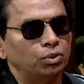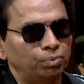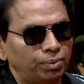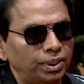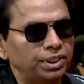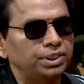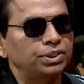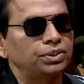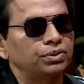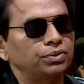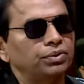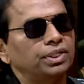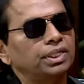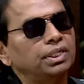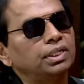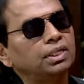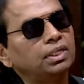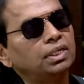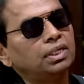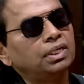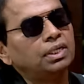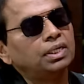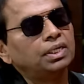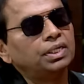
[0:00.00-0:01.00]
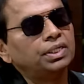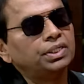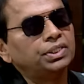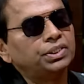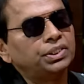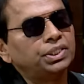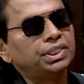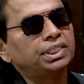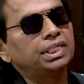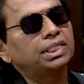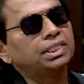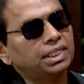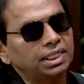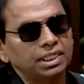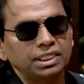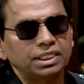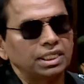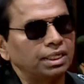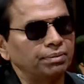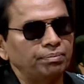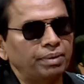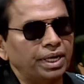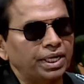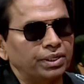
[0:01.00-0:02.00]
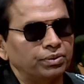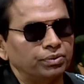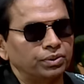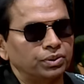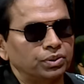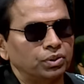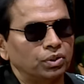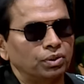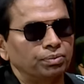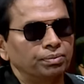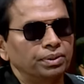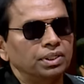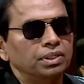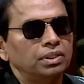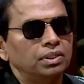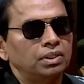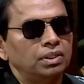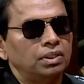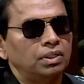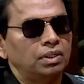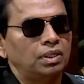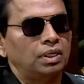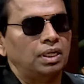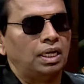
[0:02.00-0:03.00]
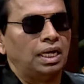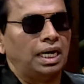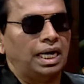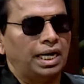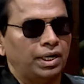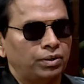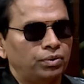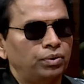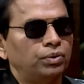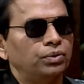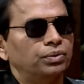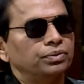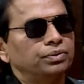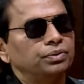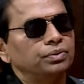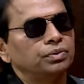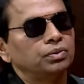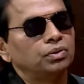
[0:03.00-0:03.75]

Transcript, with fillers: উপার্জন করে সেটা থেকে তার ব্যয় করতে হবে এখন